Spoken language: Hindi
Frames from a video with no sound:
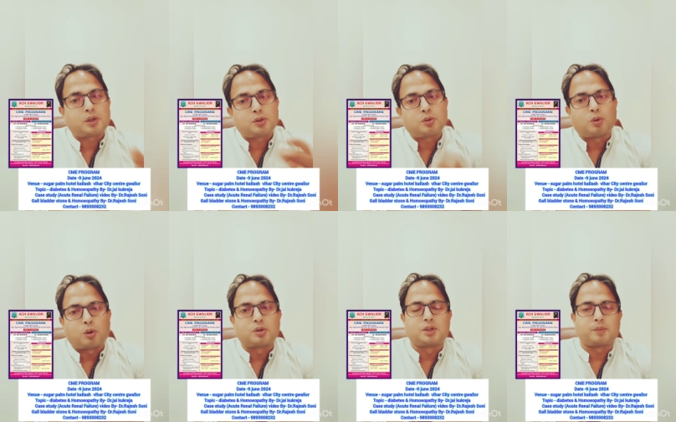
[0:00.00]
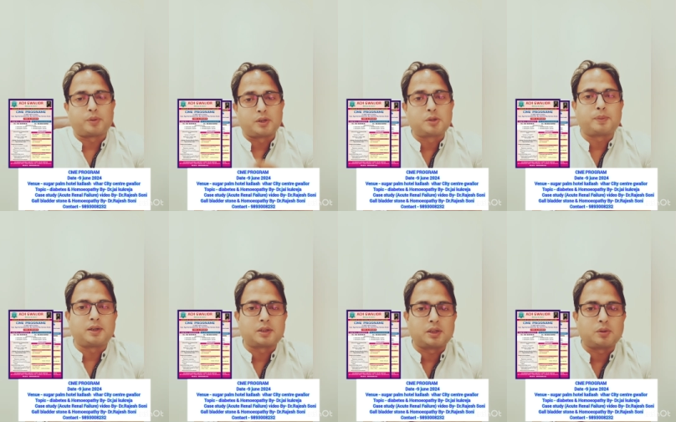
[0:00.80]
के जो लॉज हैं
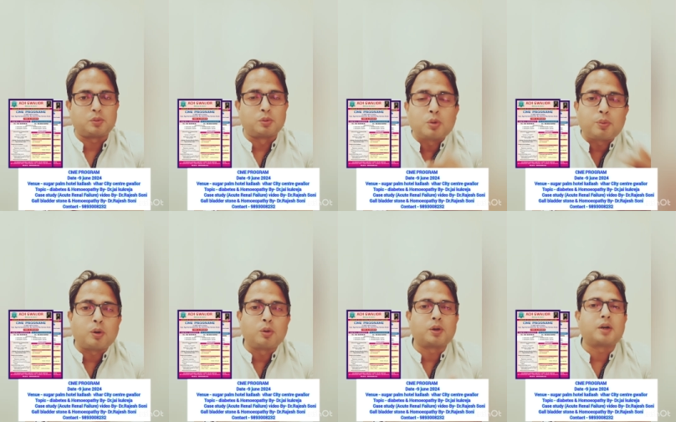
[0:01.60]
प्रिंसिपल्स हैं उनको फॉलो